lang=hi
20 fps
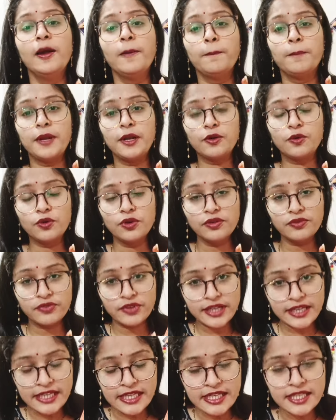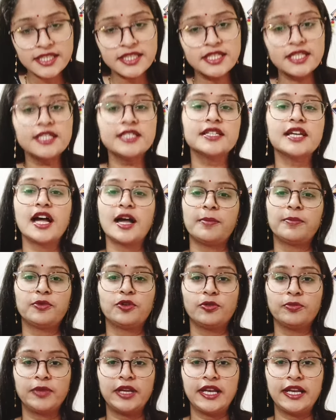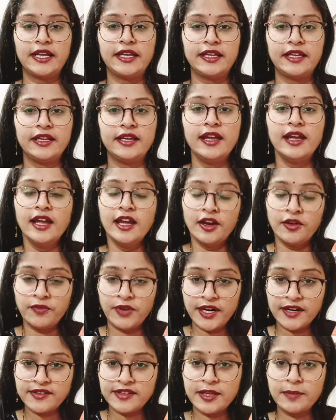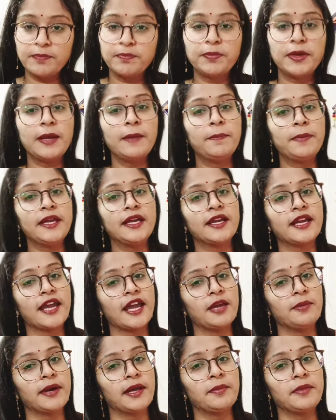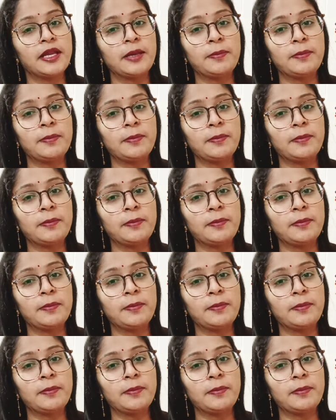बिल्कुल वही चीज आपको मिलेगी व्हाट्सएप पे पिक कई बार मेरे